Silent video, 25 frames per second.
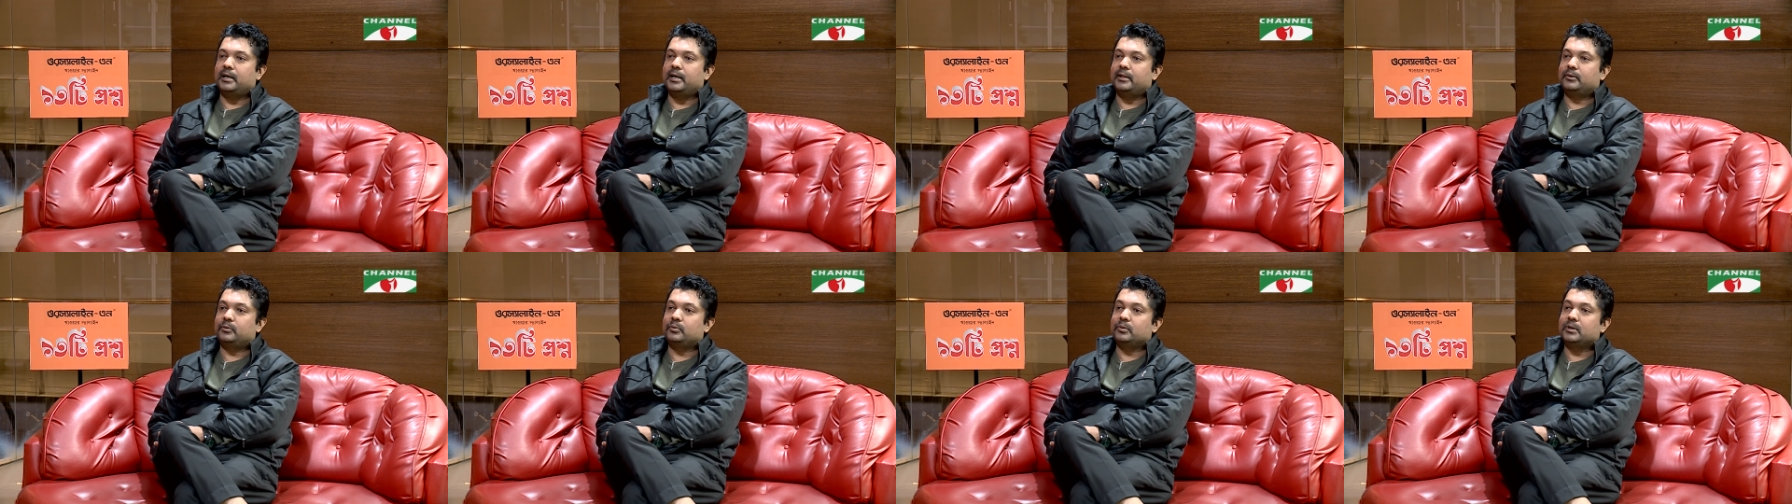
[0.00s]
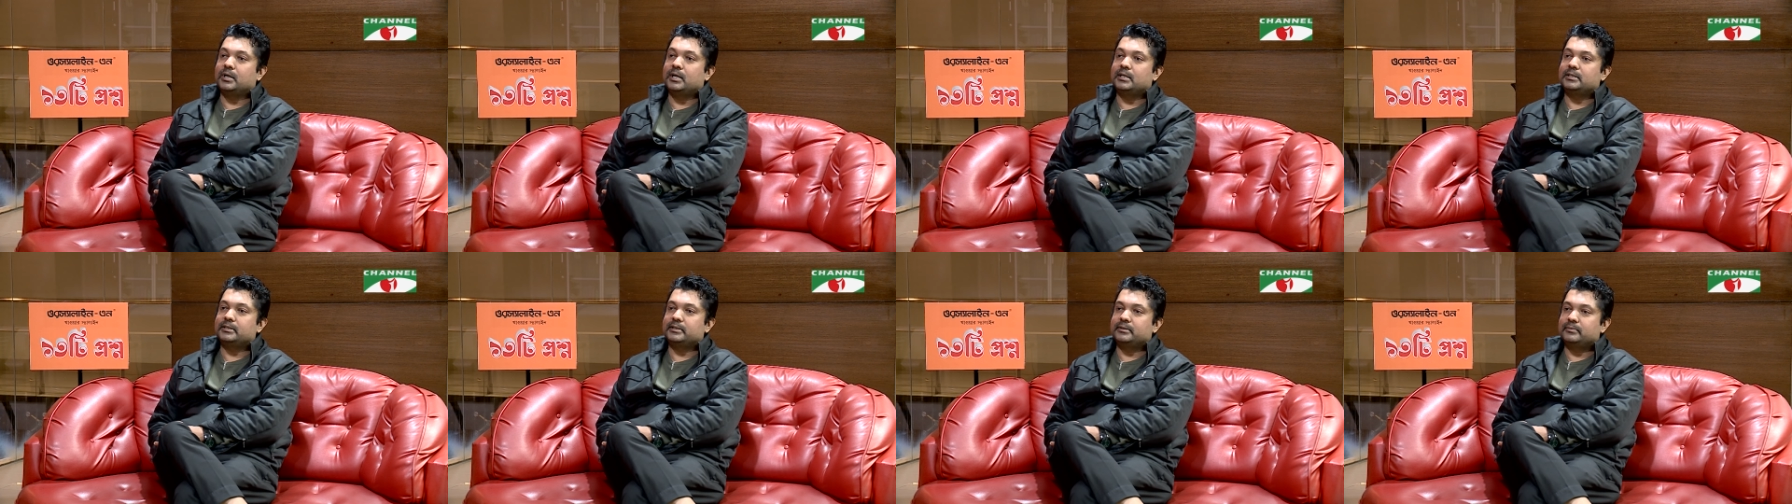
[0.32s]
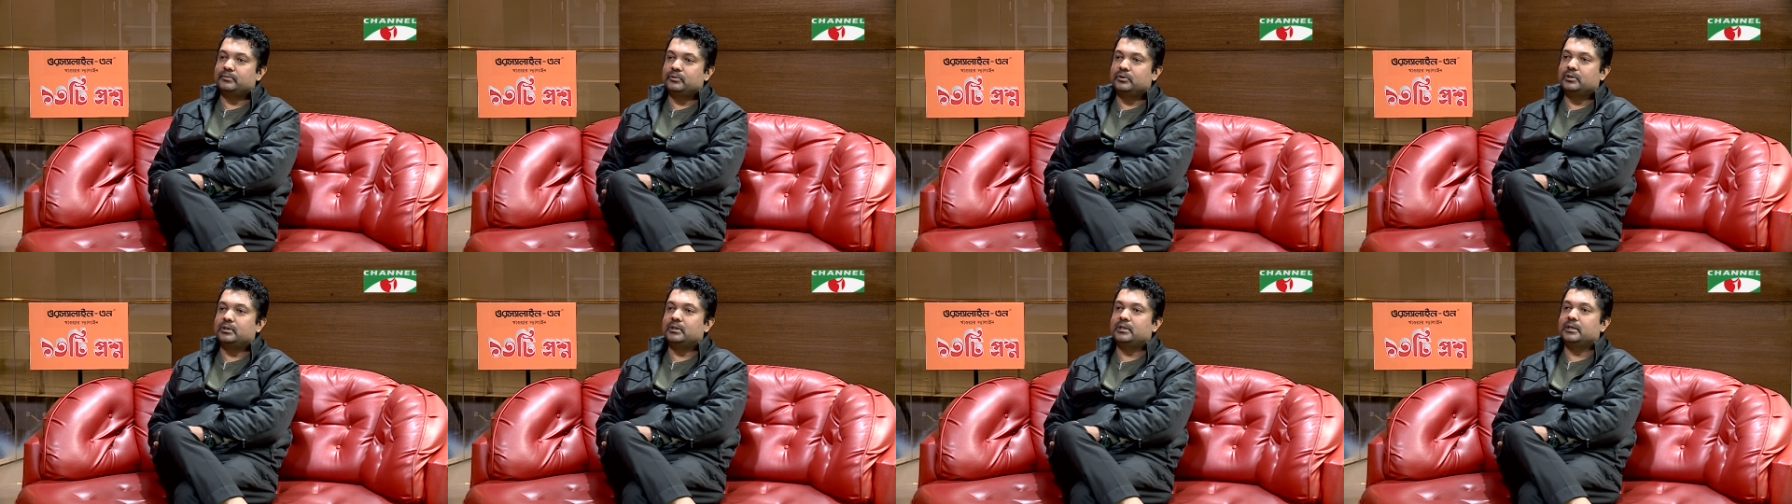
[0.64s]
এত কাজের
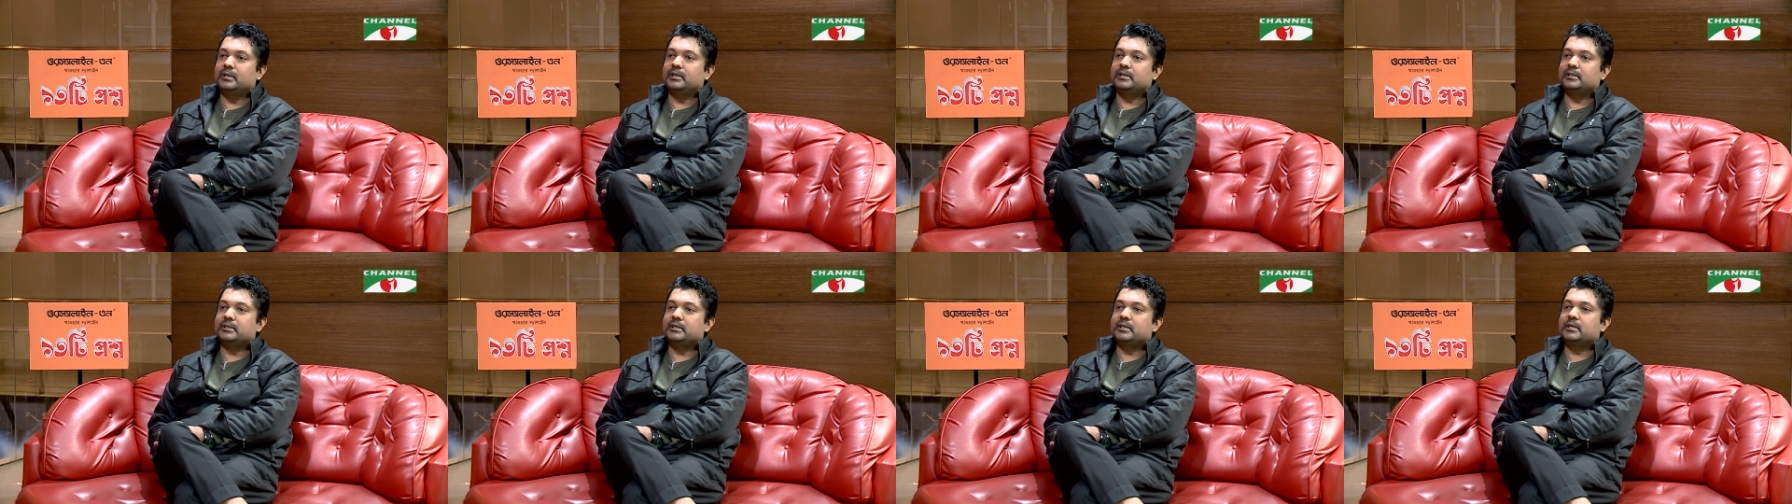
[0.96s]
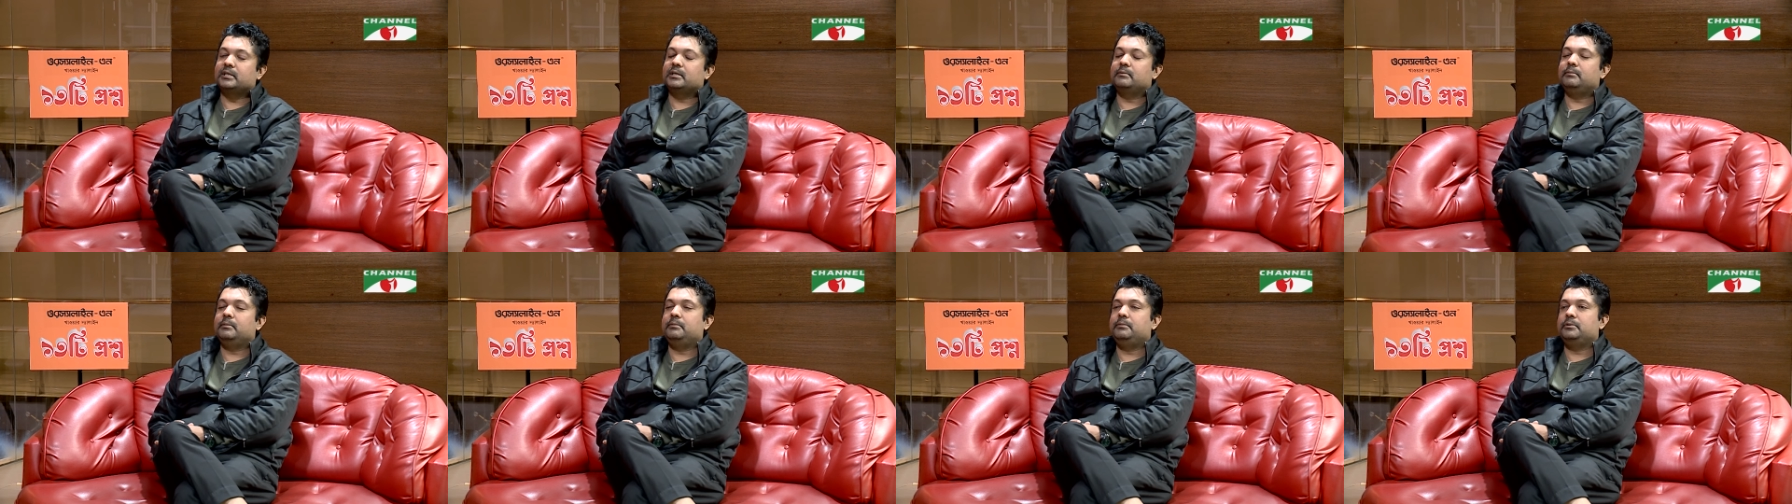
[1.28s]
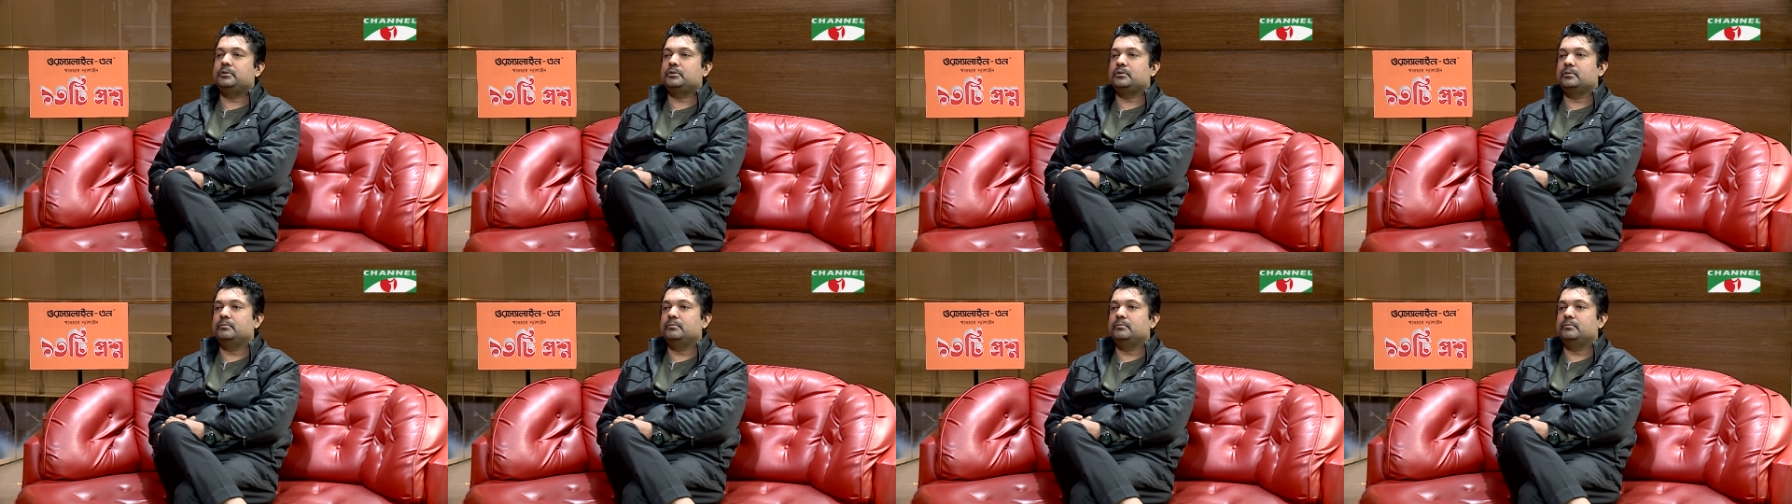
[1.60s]
মধ্যে সেটা কিভাবে